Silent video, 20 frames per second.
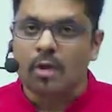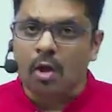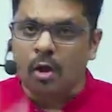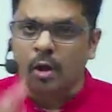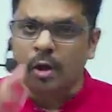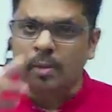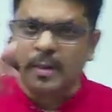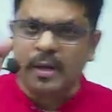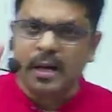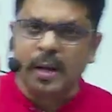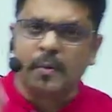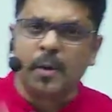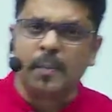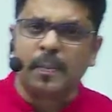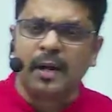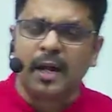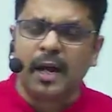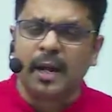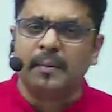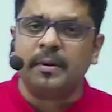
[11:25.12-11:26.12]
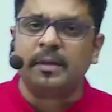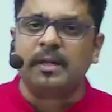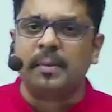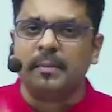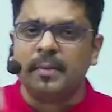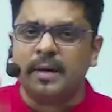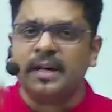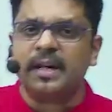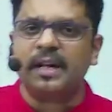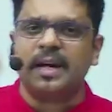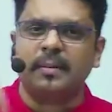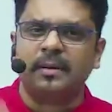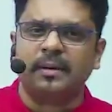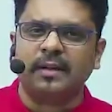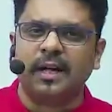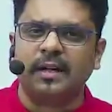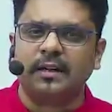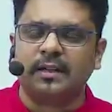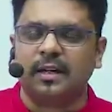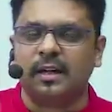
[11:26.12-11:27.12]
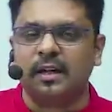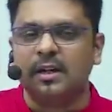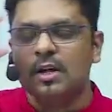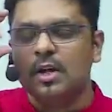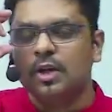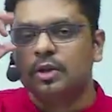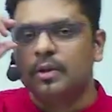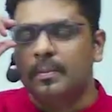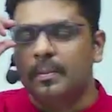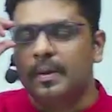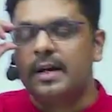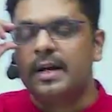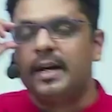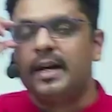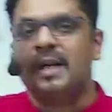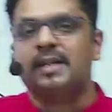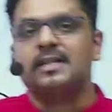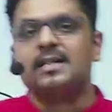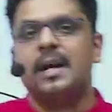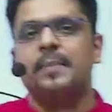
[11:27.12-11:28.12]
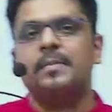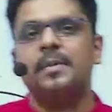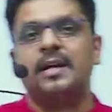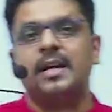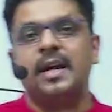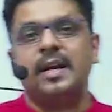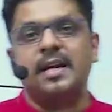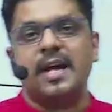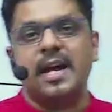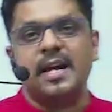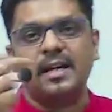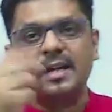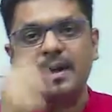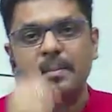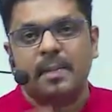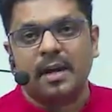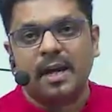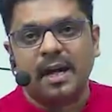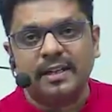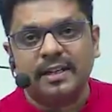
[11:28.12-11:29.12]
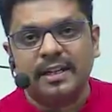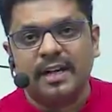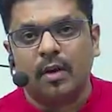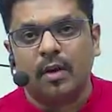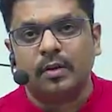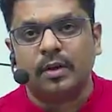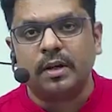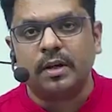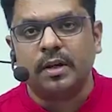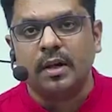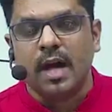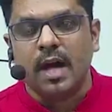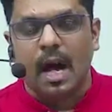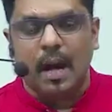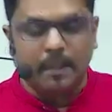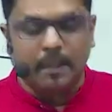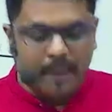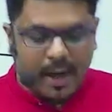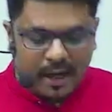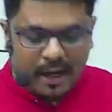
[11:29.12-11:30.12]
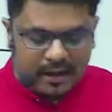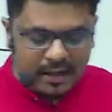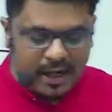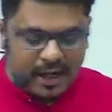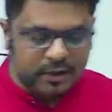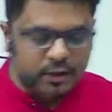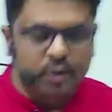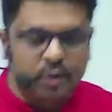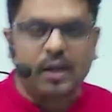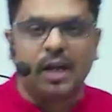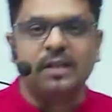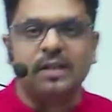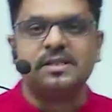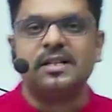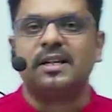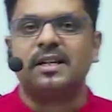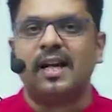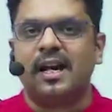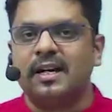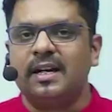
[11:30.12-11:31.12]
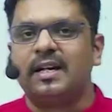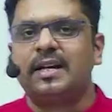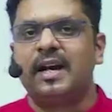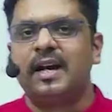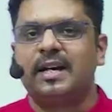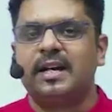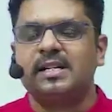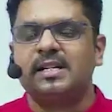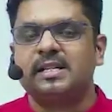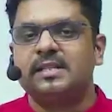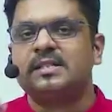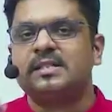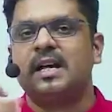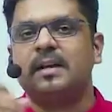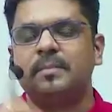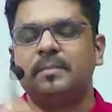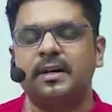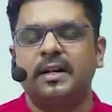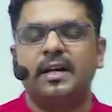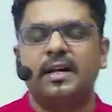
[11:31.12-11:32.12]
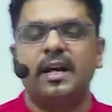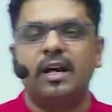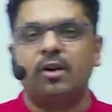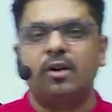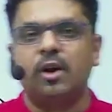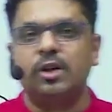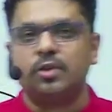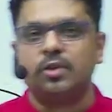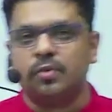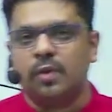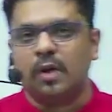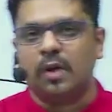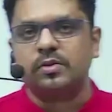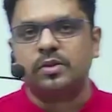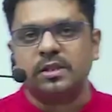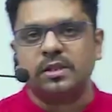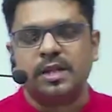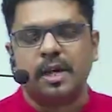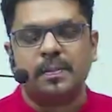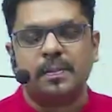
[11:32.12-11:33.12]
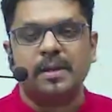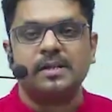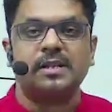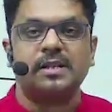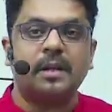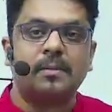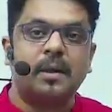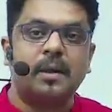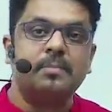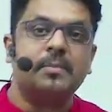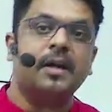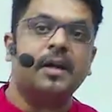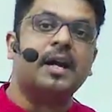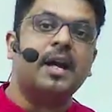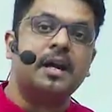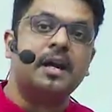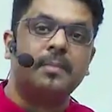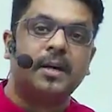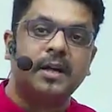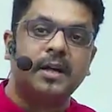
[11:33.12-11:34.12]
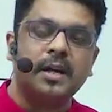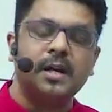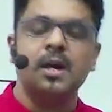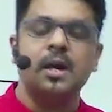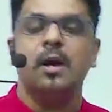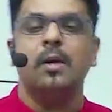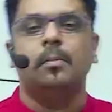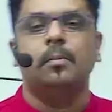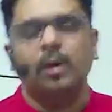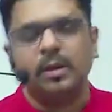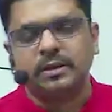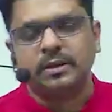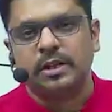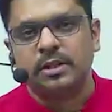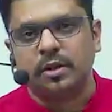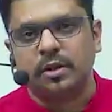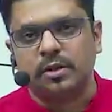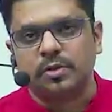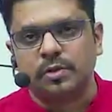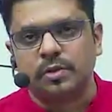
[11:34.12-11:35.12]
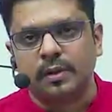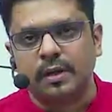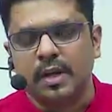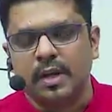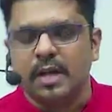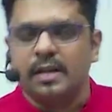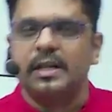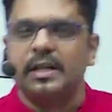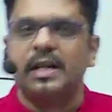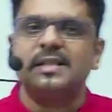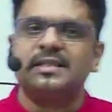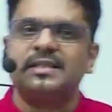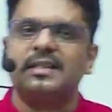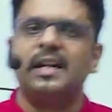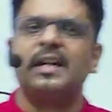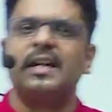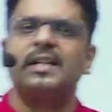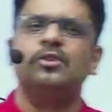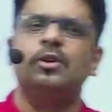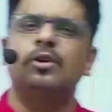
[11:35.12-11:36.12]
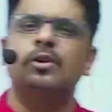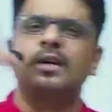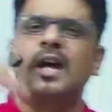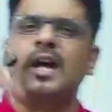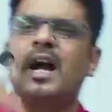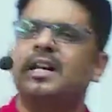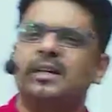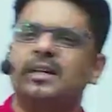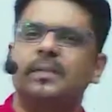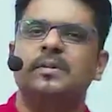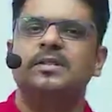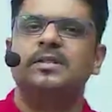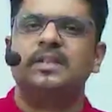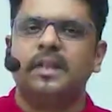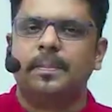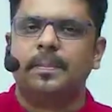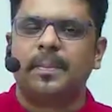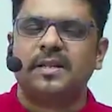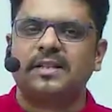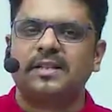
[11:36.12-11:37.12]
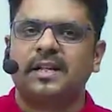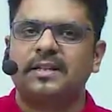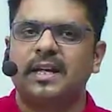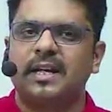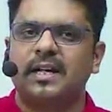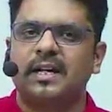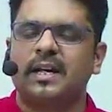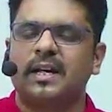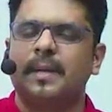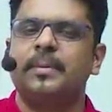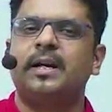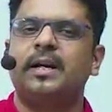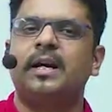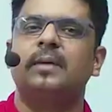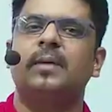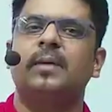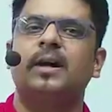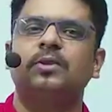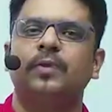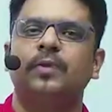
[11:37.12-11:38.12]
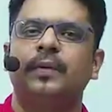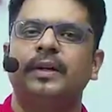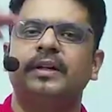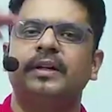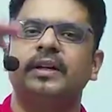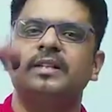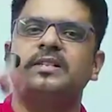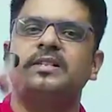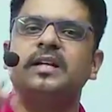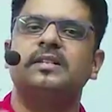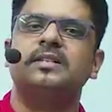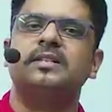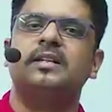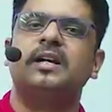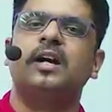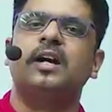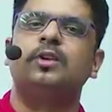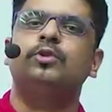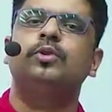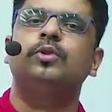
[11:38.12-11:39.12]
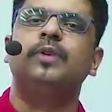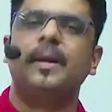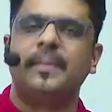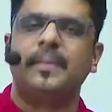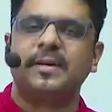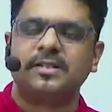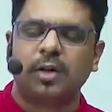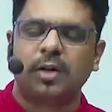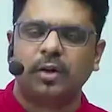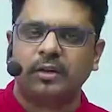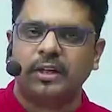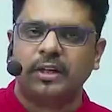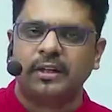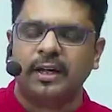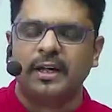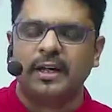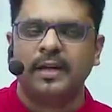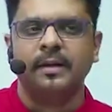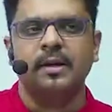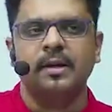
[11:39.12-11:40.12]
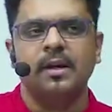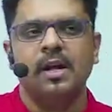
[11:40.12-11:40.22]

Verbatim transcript: और मैंने आपको पढ़ाया भी था मनरेगा बताया था तो मनरेगा से आपने क्या किया इनकम बढ़ा दी गांव की अब मार रातों रात सरकार ने क्या किया जिस साल मनरेगा लॉन्च हुआ उसके चार पांच साल बाद महंगाई हमारी बहुत तेज लॉन्च हुई ये इस तरह के जो खाते में सीधे पैसा दिया जा रहा अभी कल बात हो रही थी कि शायद सरकार दुगना पैसा और दे देगी